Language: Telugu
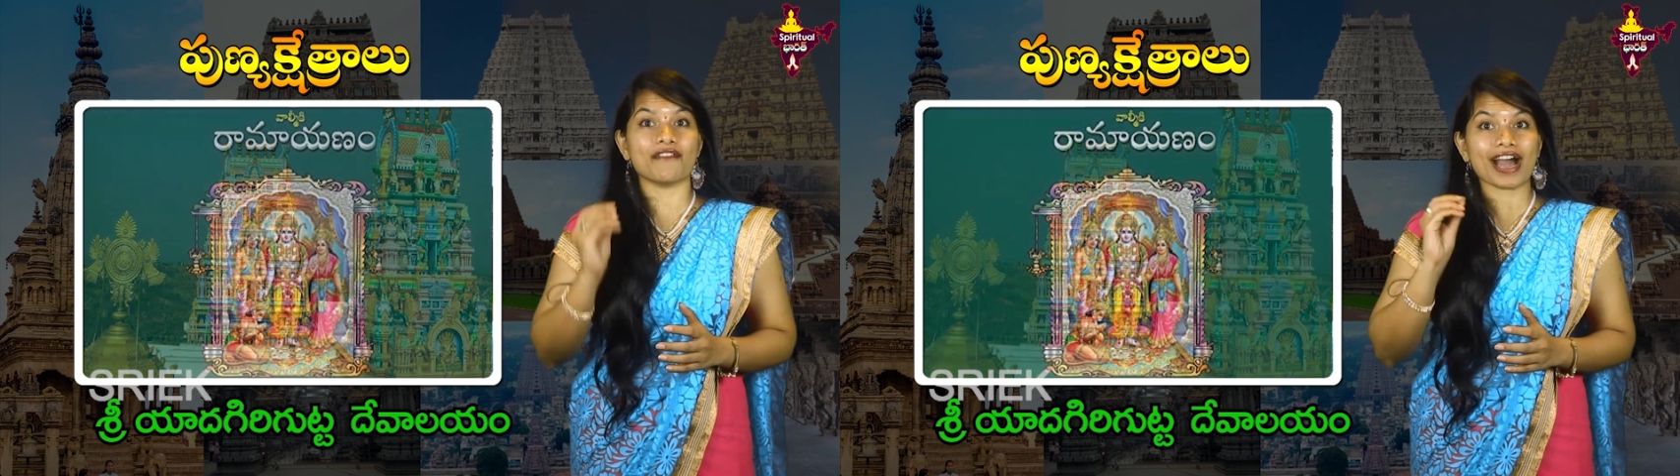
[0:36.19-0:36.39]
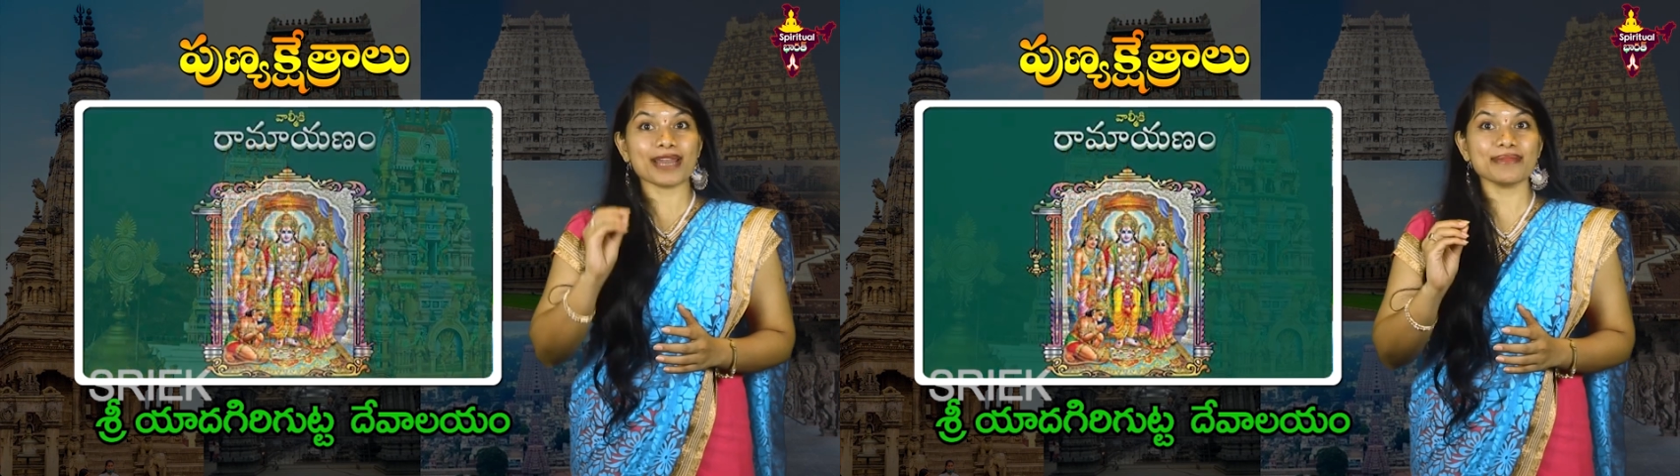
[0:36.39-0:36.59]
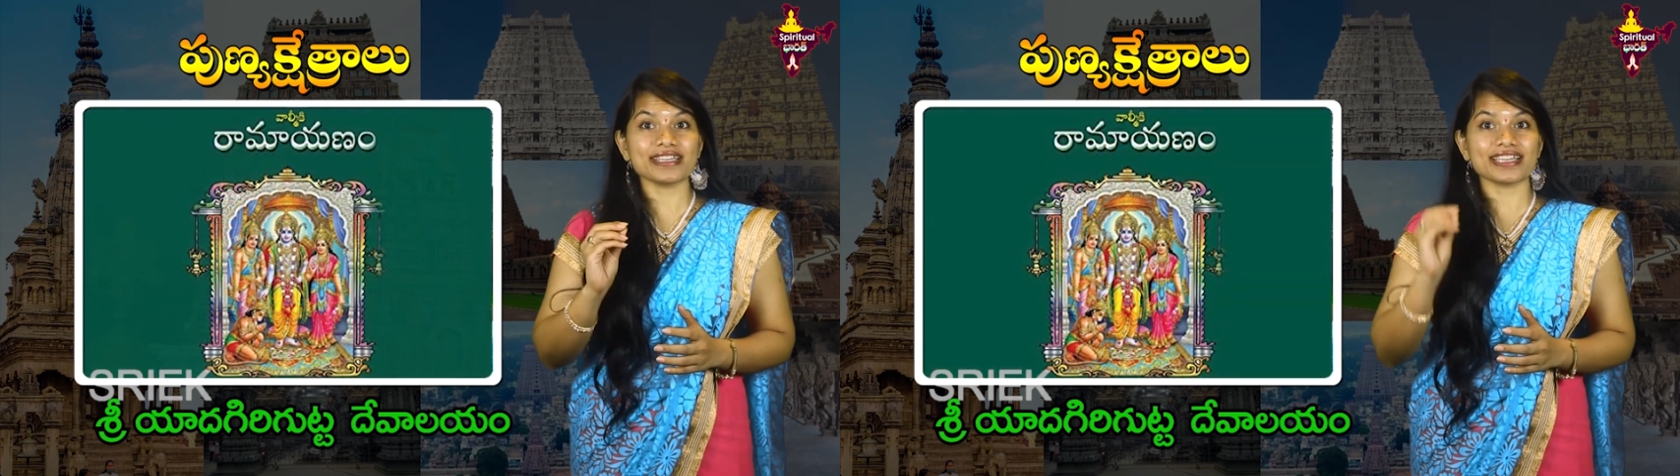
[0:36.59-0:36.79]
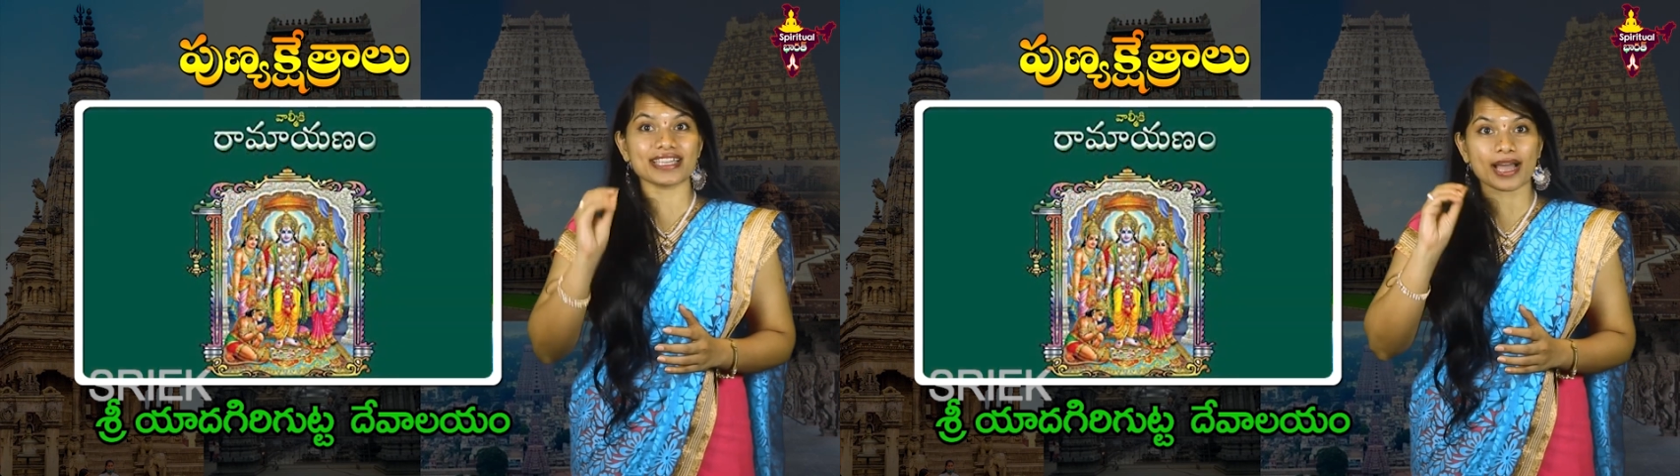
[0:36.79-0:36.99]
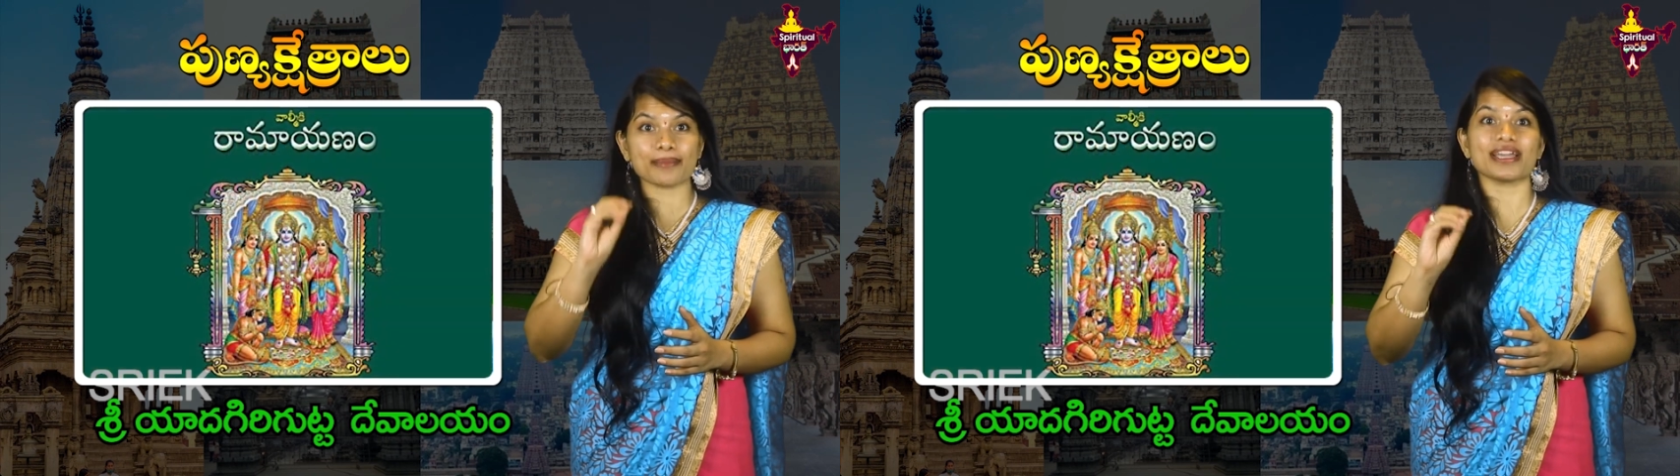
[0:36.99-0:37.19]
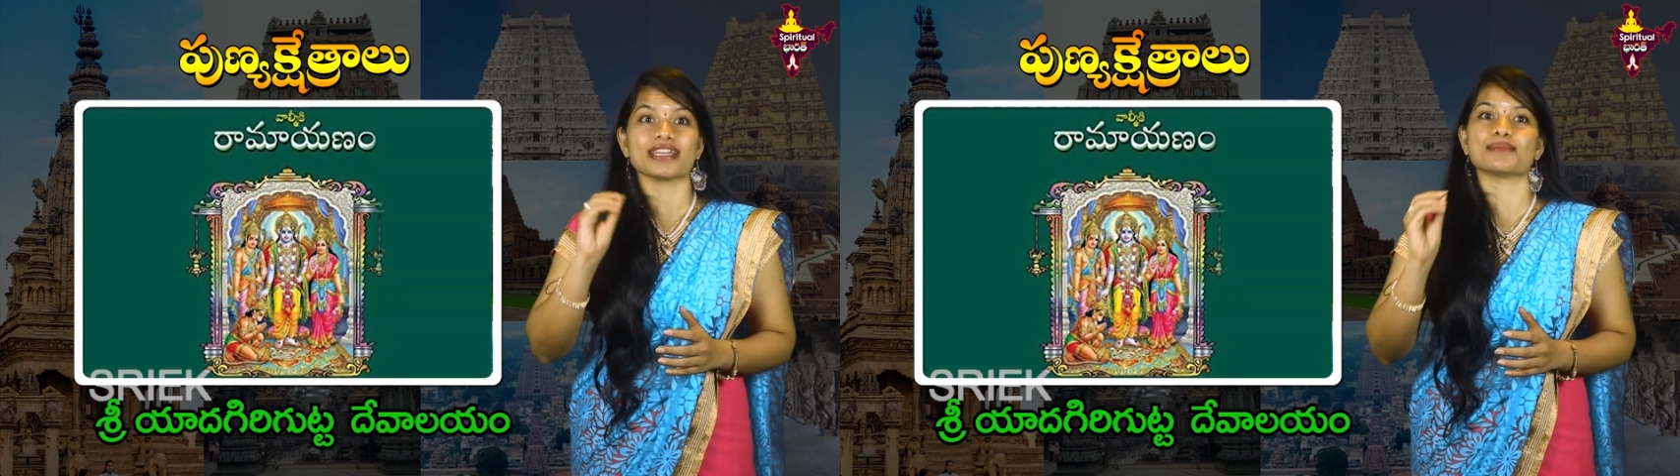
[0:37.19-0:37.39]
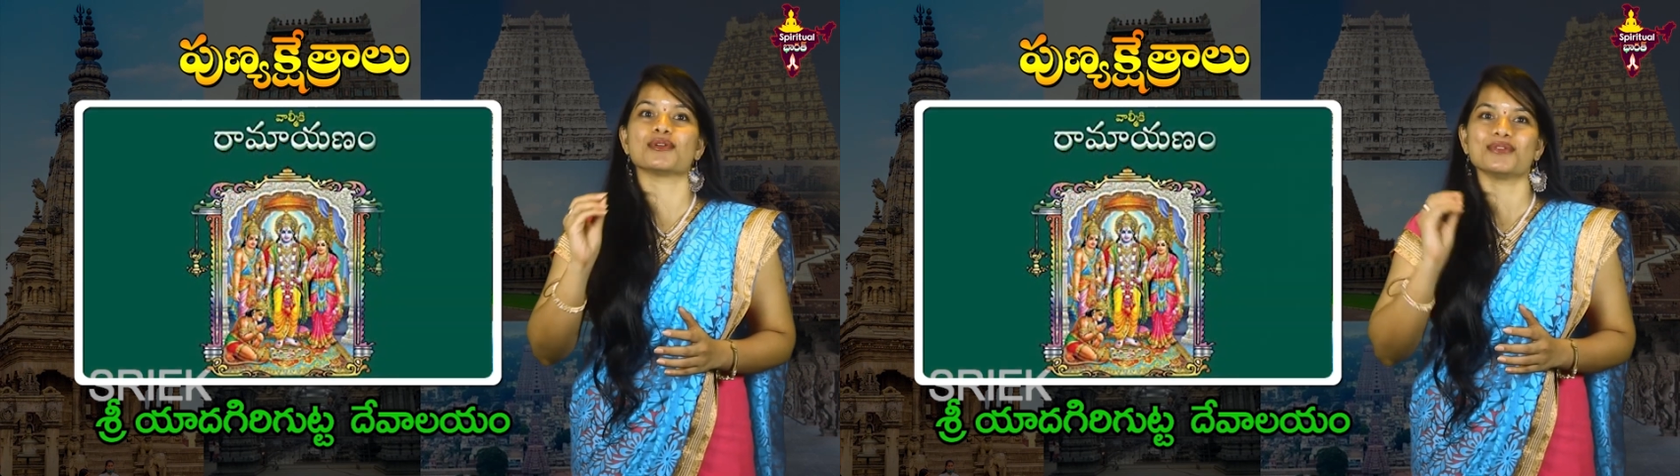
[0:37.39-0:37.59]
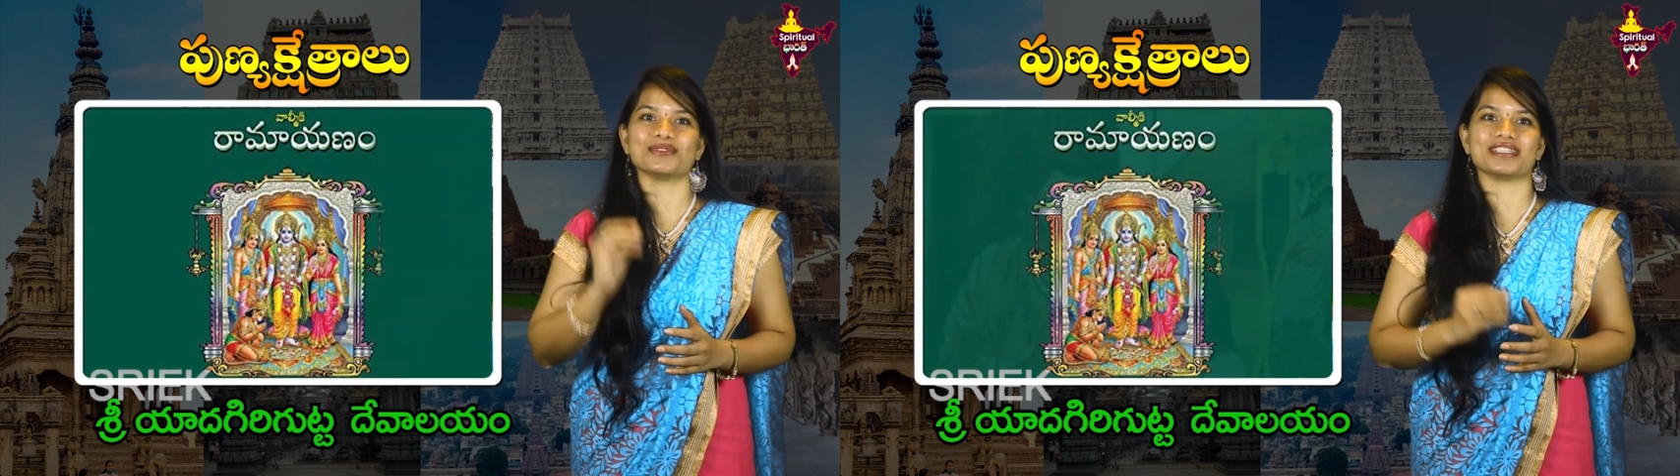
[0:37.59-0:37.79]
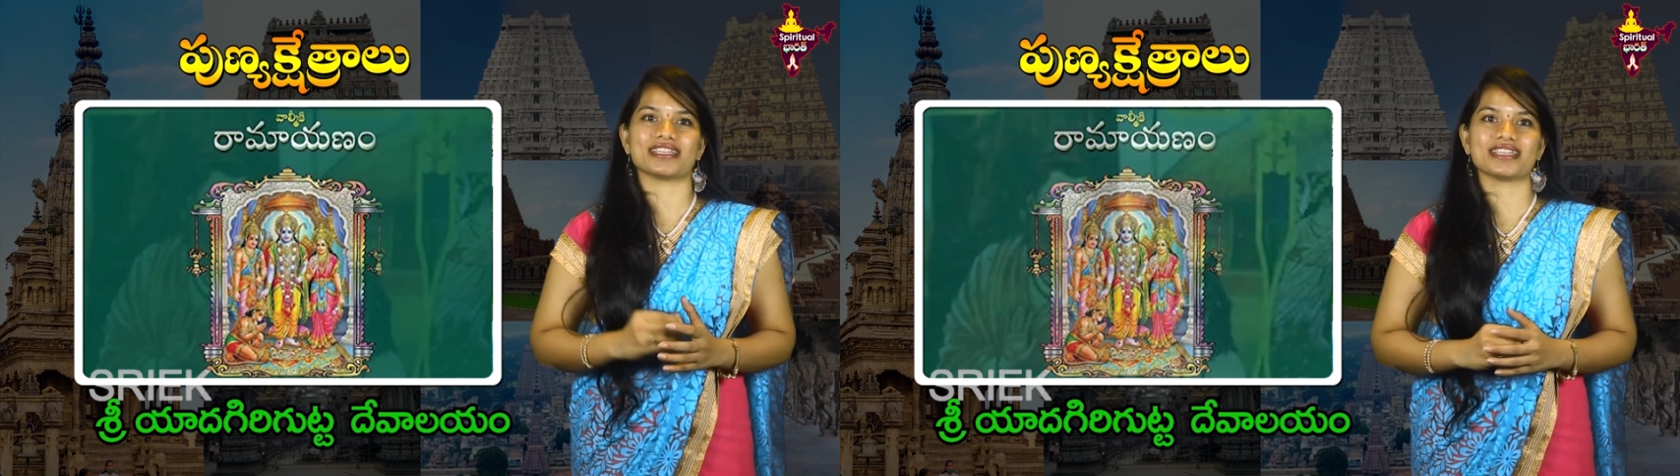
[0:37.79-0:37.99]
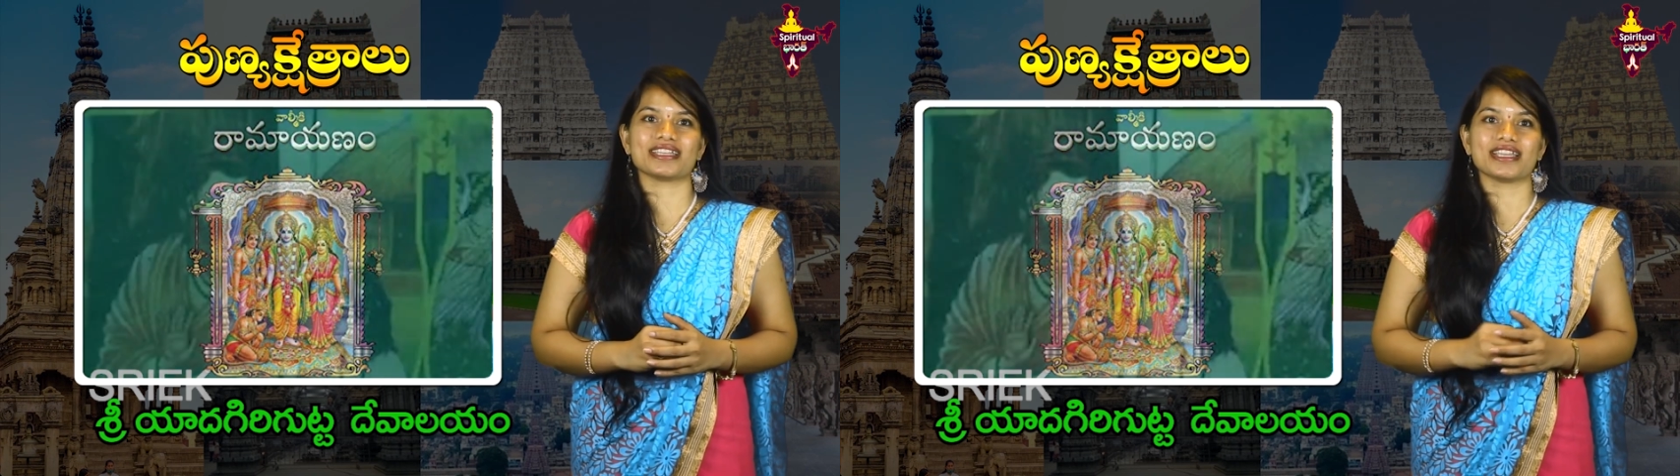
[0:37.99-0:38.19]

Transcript: వాల్మీకి రామాయణంలో ఉంది